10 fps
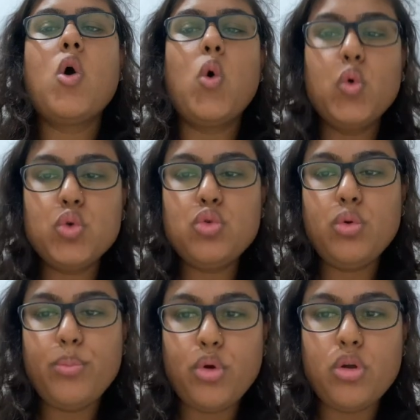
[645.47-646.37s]

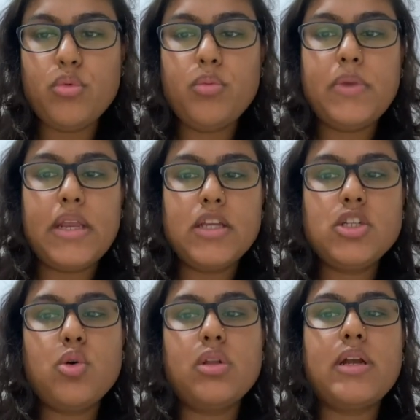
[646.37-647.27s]
okuduğum bölümüm
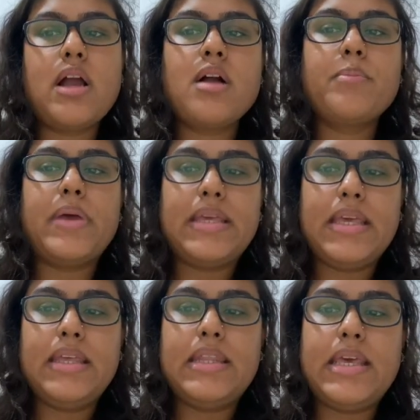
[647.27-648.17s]
gelecek olarak pek
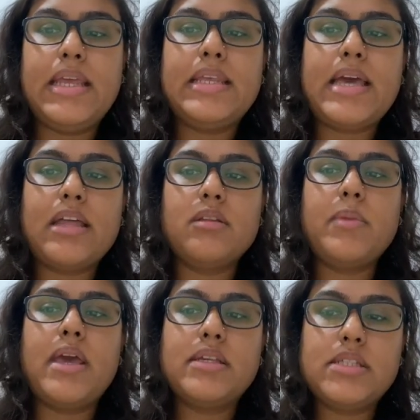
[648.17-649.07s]
iyi değil. Kendimi
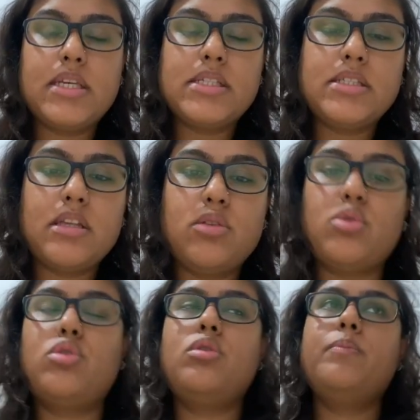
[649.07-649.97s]
eksik
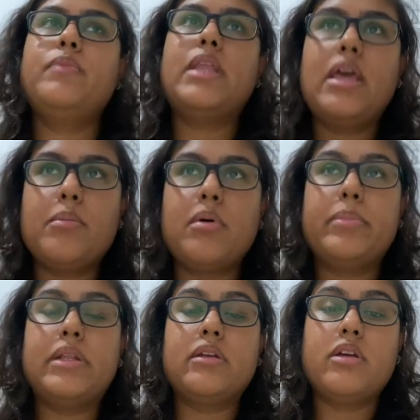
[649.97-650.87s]
hissediyorum. Ne
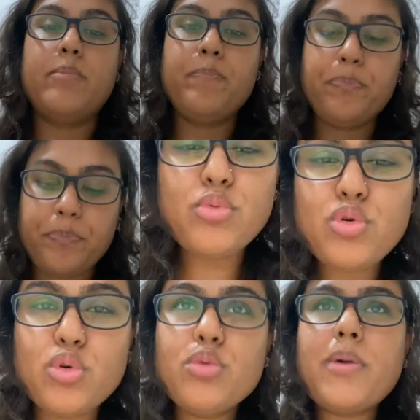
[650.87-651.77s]
yapabilirim? Bu
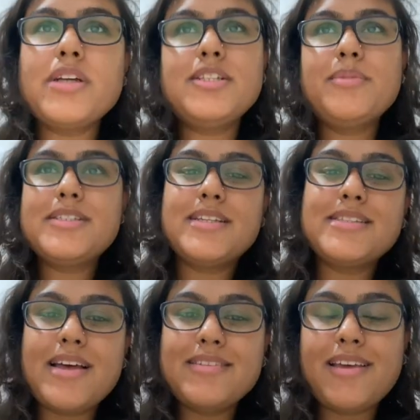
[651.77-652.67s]
konu başlı başına
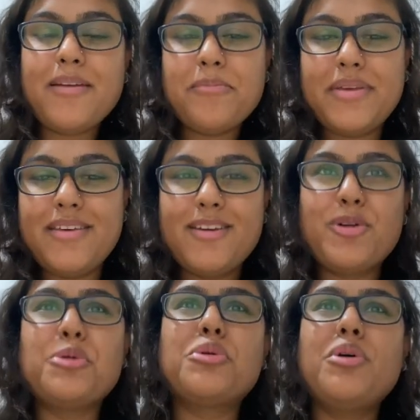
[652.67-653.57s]
zaten bir
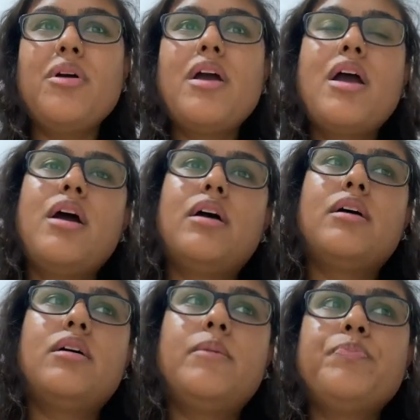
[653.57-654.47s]
konu.
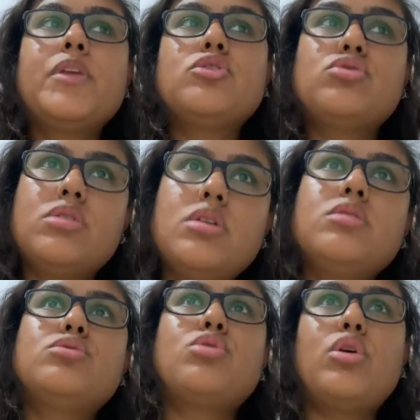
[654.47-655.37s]
Şuna
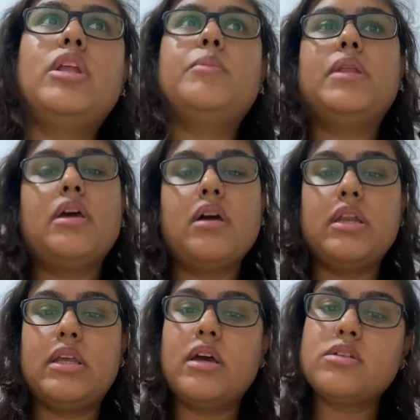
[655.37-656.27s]
söyleyeyim yine
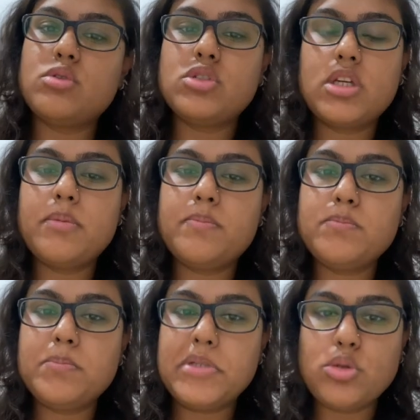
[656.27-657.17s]
hani az önceki
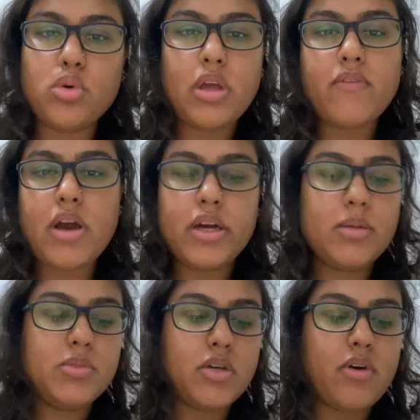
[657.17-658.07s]
bir soruya
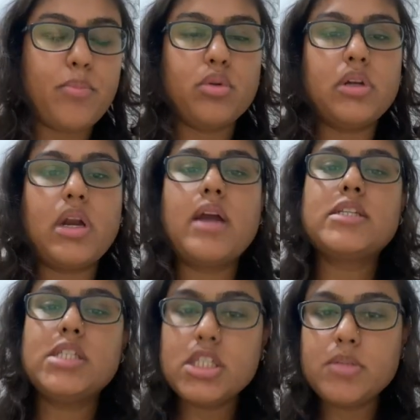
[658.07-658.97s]
verdiğim cevap olarak
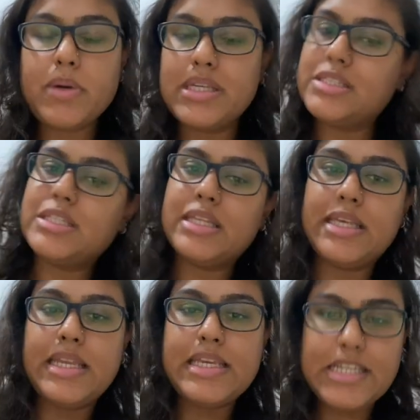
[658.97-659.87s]
çalışmak
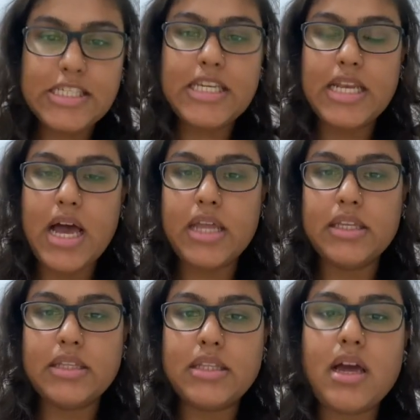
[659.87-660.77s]
istediğin iş
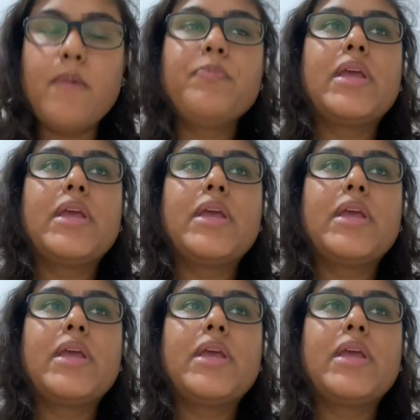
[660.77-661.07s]
ilanında